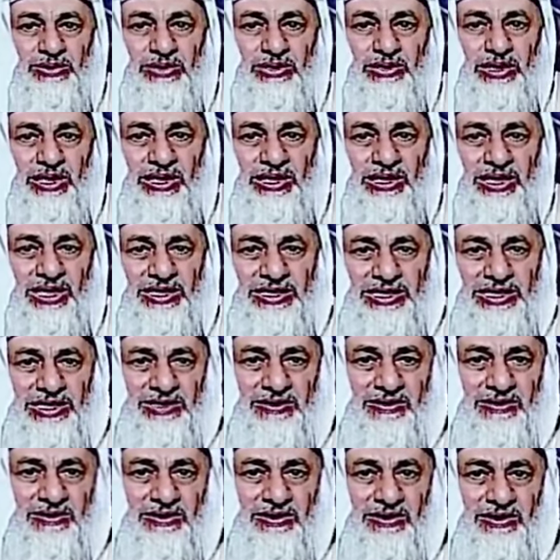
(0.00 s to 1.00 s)

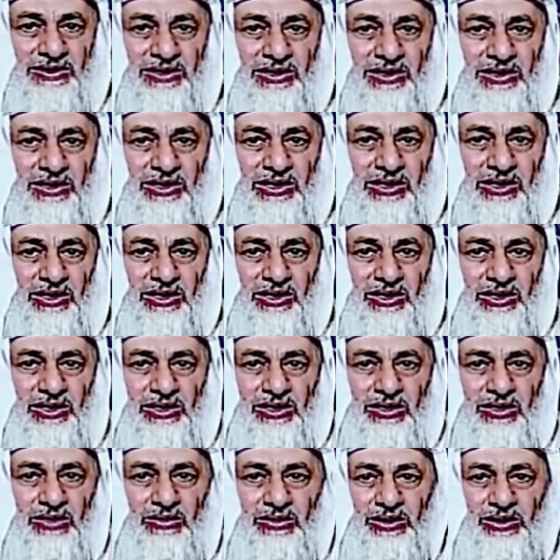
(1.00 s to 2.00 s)
الحديث
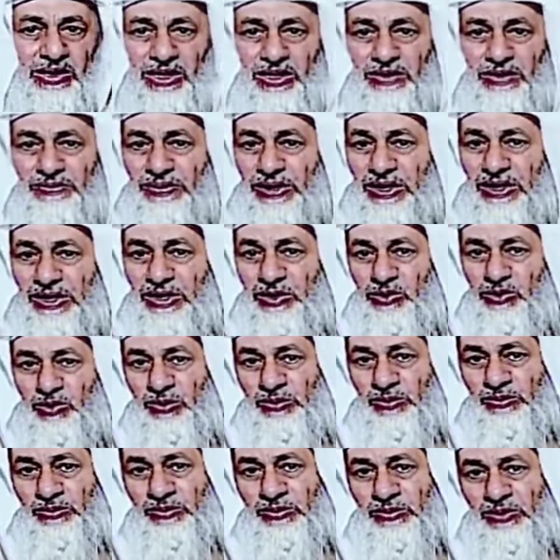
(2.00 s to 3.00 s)
ولا يخفى
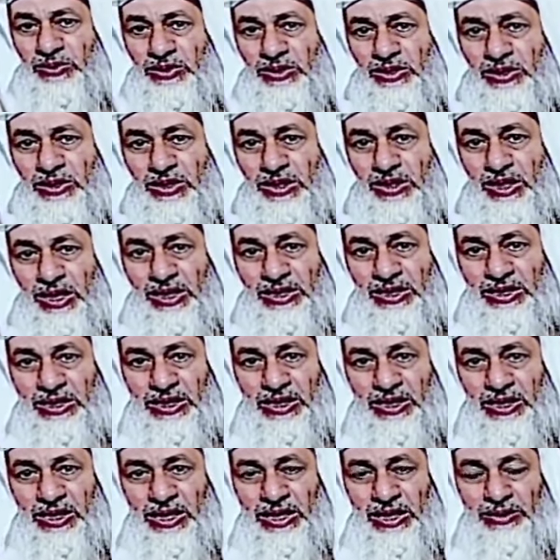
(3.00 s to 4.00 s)
عليكم
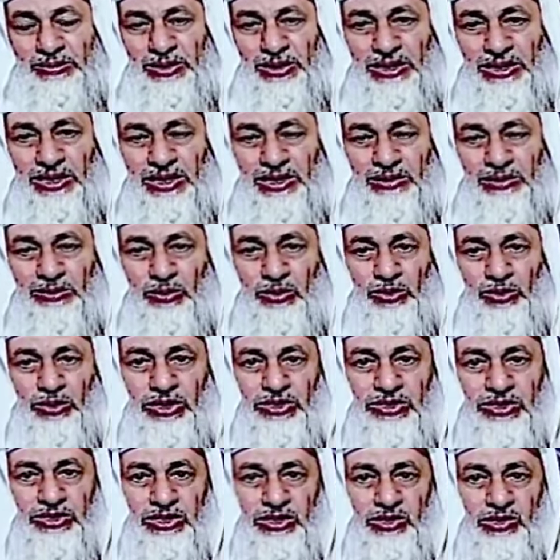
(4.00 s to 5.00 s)
أن أبا لهب
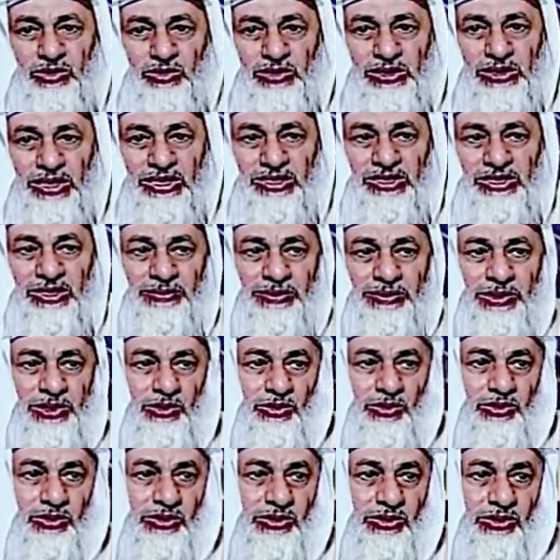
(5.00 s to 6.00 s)
قرشي
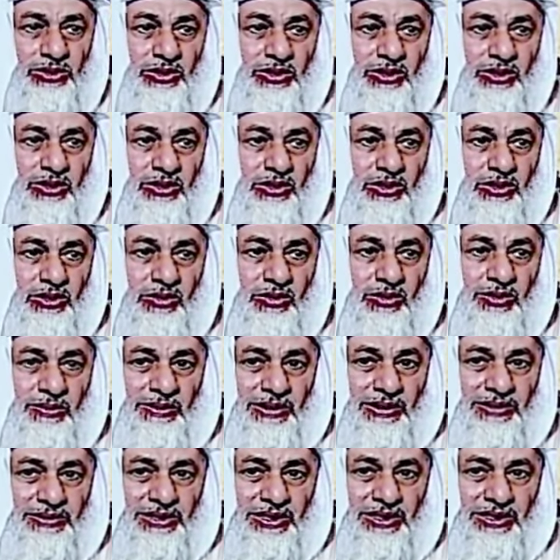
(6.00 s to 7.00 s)
هاشمي
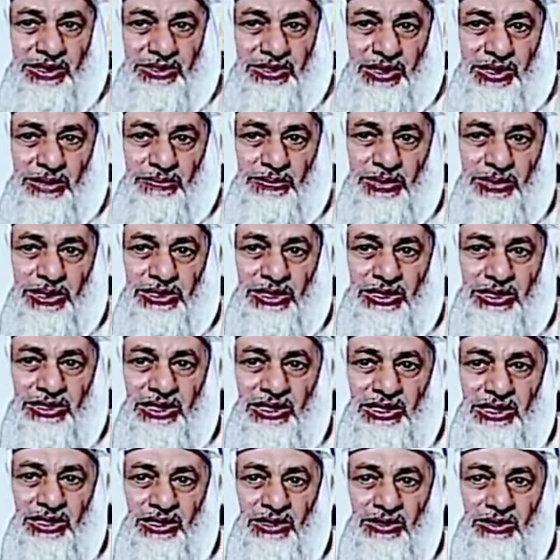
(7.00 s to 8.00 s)
ومع ذلك تبت
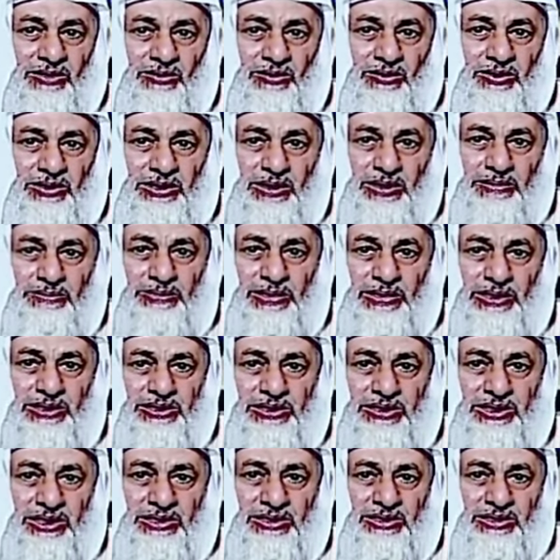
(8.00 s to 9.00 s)
يداه وتبت
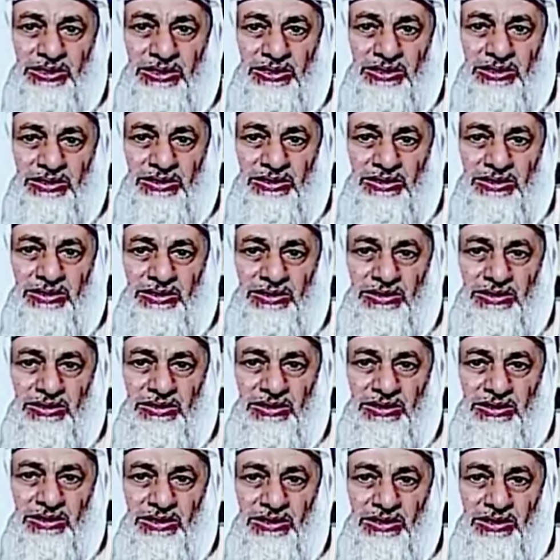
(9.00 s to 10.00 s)
يد
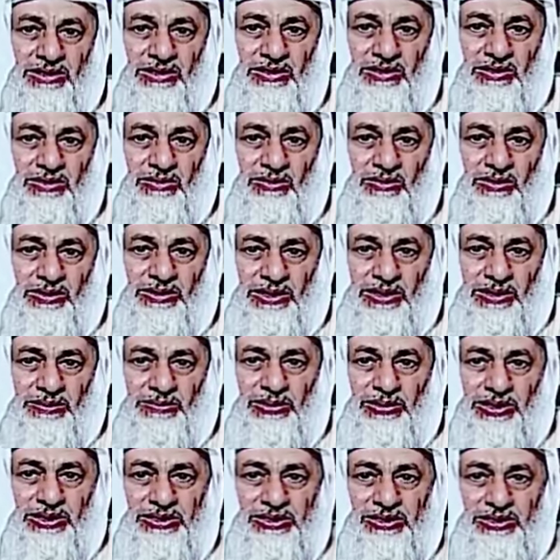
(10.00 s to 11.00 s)

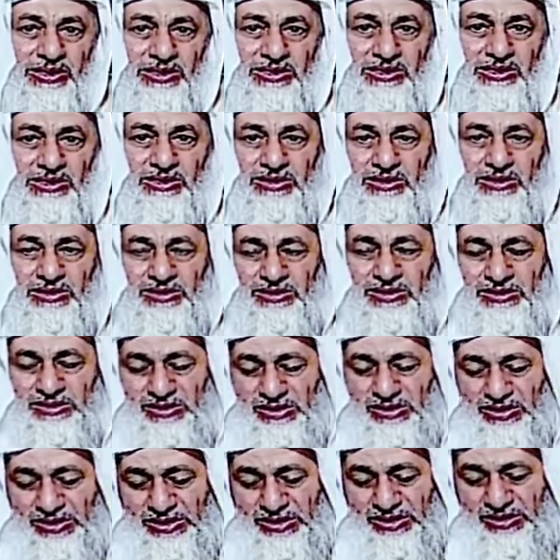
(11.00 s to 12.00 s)
وتبت يد
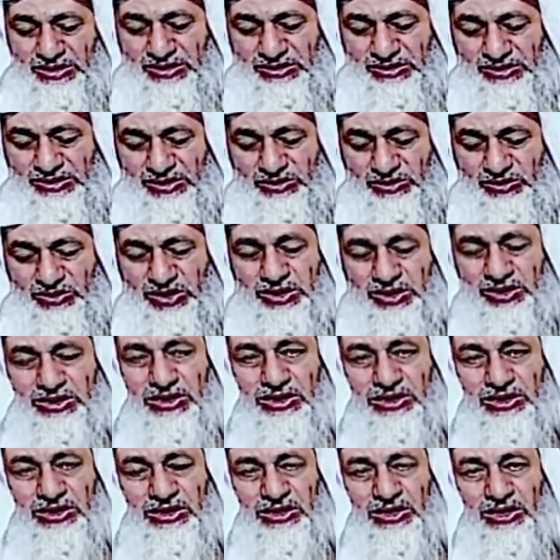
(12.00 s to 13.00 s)
يدي
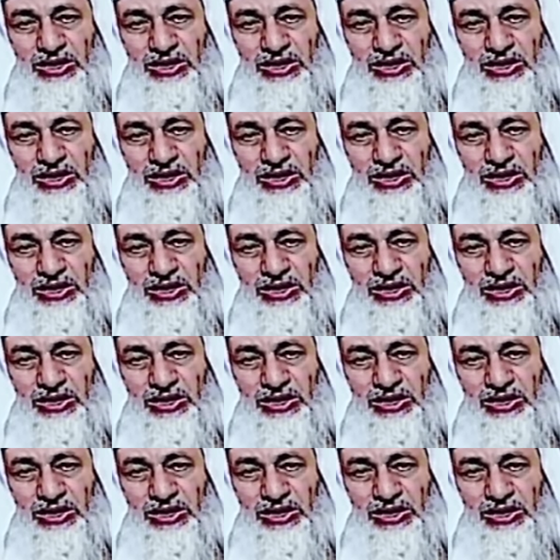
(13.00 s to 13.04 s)
زوجته